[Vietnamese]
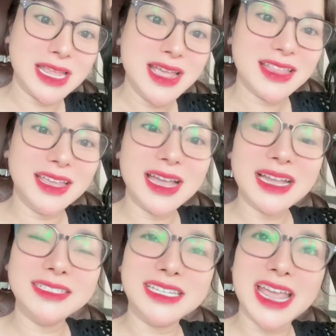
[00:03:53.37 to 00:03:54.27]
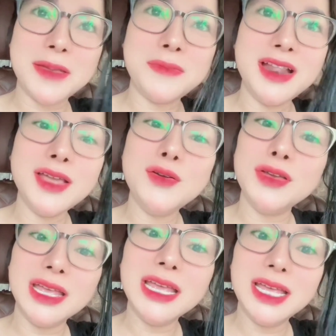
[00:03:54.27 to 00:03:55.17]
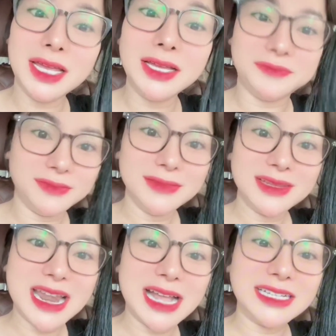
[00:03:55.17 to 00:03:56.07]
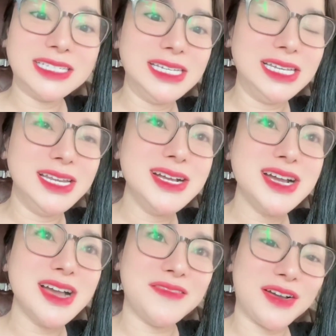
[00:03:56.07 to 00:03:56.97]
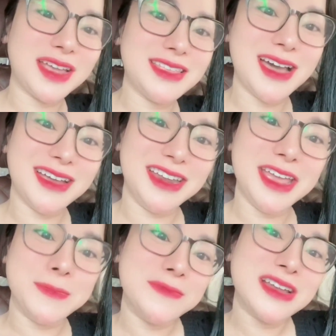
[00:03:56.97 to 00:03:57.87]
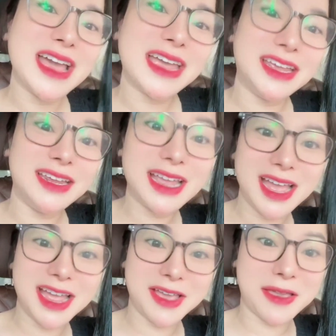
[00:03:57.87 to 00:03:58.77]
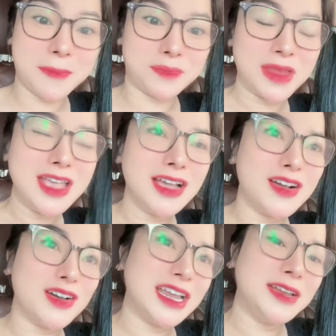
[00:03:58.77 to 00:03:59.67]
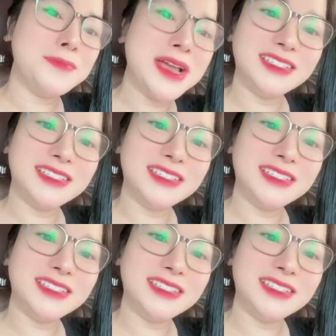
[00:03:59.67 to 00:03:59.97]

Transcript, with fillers: Thì các anh chị em lưu ý Là chỉ đưa vào cái thời điểm này nha Còn đến bây